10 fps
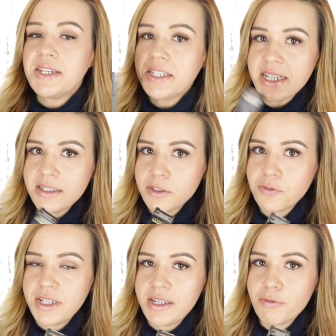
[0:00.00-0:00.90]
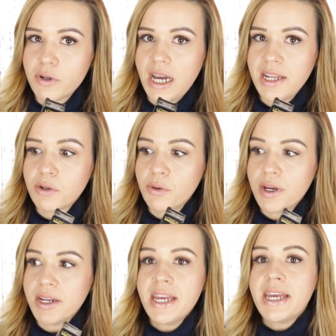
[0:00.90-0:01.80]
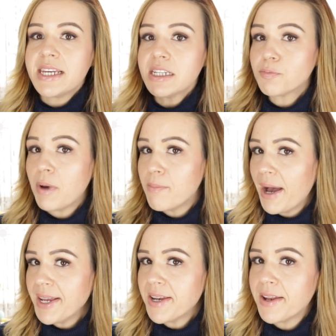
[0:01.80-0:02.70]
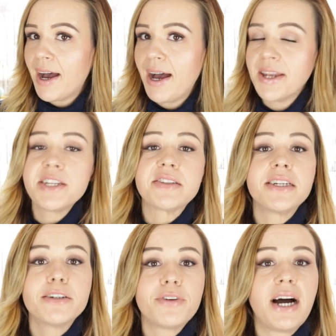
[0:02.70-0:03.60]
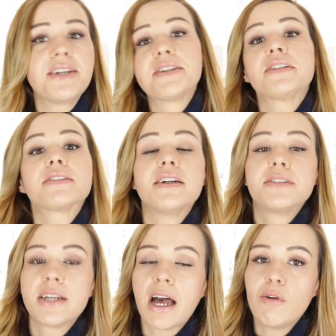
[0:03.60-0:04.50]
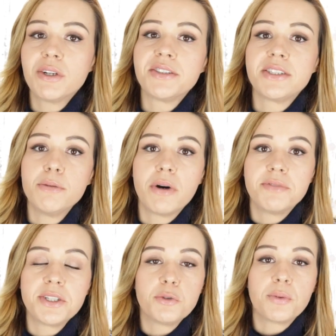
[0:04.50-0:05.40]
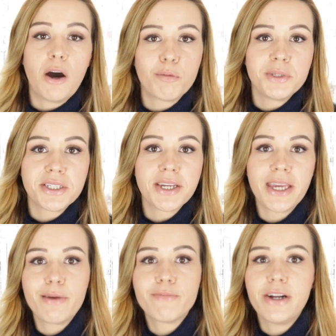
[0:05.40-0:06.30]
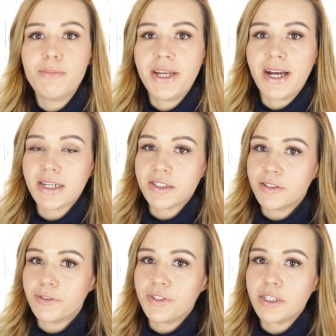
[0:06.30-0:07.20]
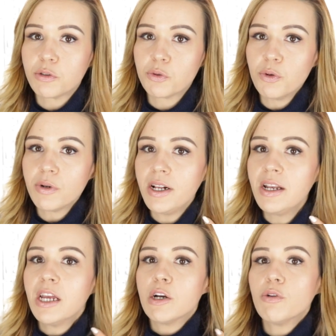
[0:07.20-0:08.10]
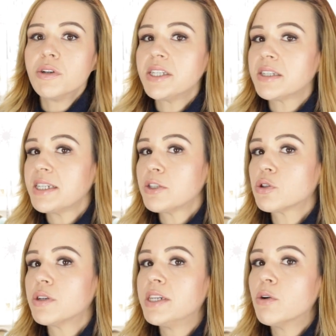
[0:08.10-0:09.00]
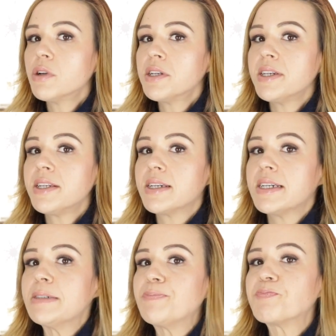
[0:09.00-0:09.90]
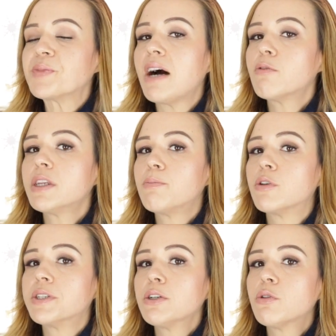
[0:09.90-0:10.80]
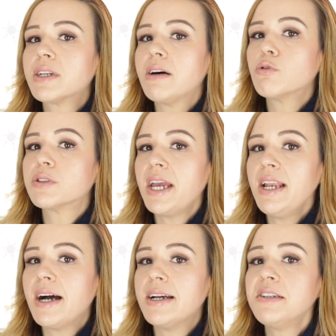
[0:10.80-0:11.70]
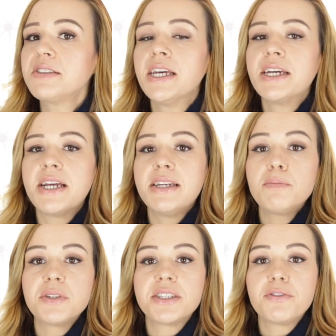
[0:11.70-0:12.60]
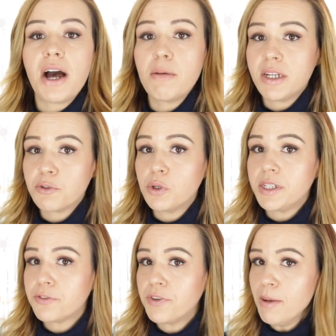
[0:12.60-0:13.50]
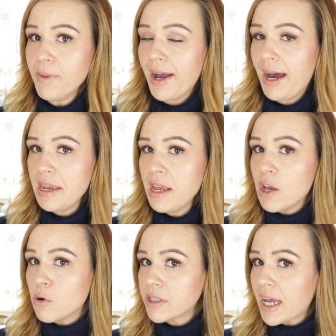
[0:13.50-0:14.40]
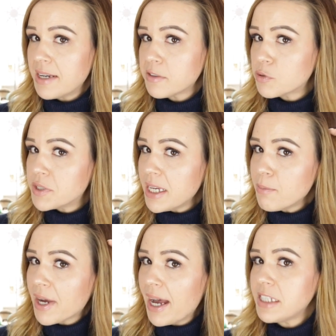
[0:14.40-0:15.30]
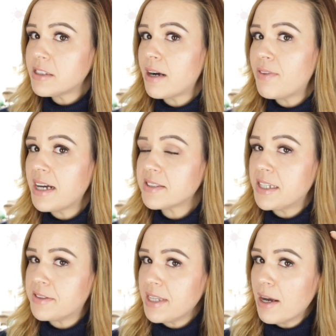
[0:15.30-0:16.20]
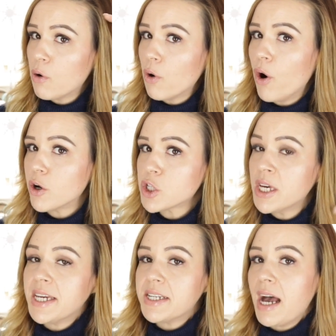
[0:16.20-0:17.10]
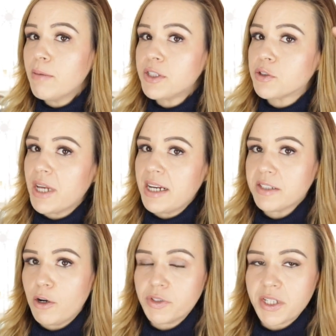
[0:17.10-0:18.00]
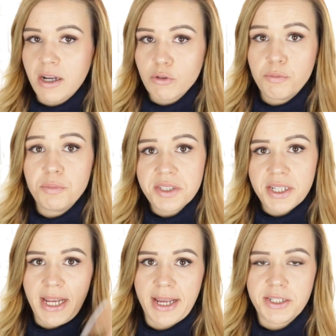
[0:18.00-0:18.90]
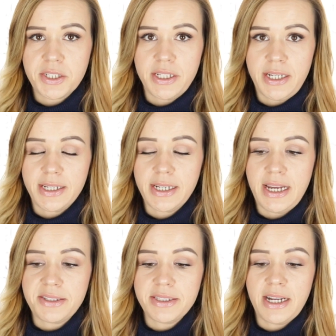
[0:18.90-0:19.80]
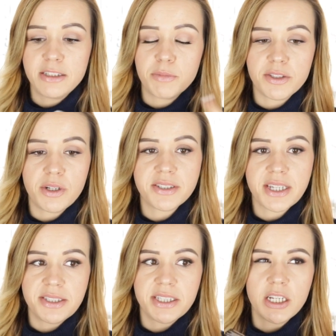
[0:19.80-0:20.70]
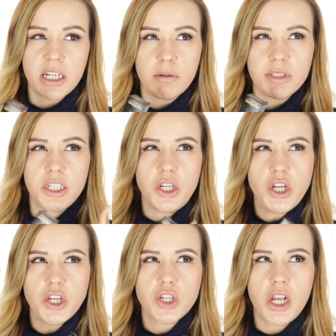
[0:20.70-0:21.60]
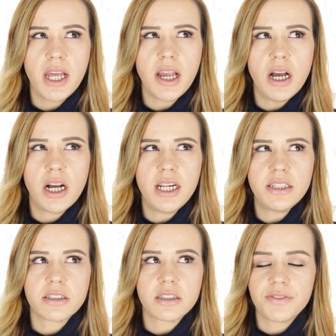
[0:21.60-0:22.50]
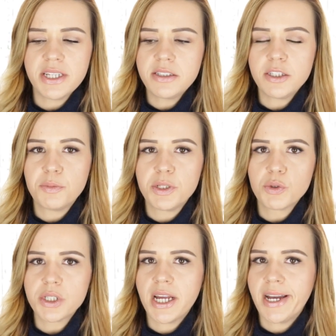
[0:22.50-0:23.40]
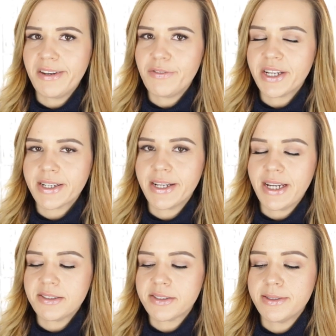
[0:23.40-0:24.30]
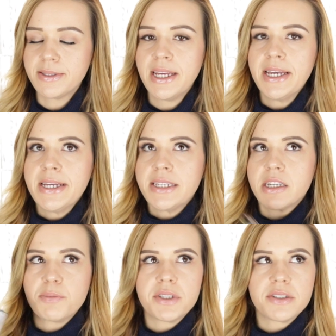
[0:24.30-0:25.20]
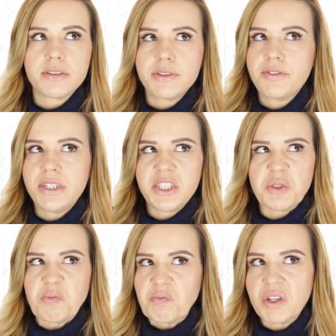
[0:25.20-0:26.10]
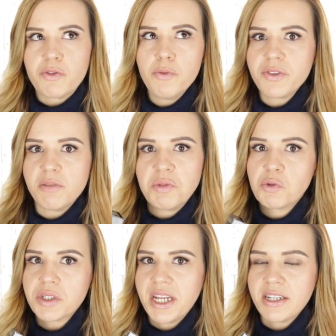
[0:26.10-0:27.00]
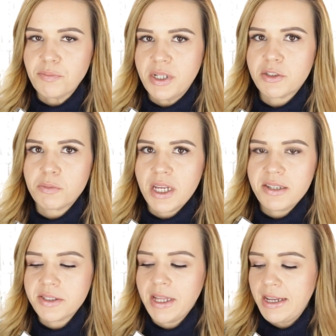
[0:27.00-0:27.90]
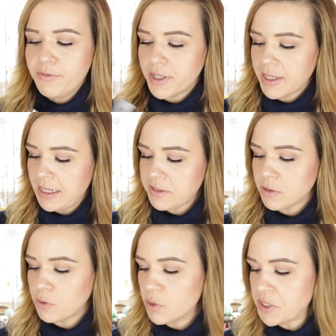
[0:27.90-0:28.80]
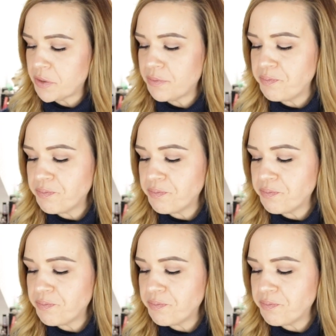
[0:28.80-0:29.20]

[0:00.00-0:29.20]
nicht ganz so viel davon anrühren. Jetzt bei meinen Haaren dann ist die Gefahr, dass das ganze Grau oder Silber wird überhaupt nicht gegeben, weil meine Haare sind viel zu dunkel und ihr seht schon hier unten, ähm, da wo die Blondierung, da wo es heller ist, da nimmt es die Farbe natürlich viel mehr an und gerade so in dem Bereich, da war es halt sehr orange, da habe ich es zuerst aufgetragen und ein bisschen länger drin gelassen. Also man soll das Ganze, glaube ich, nicht länger als 20 Minuten einwirken lassen. Ich habe es jetzt irgendwie vielleicht 15 Minuten erstmal zum Testen einwirken lassen und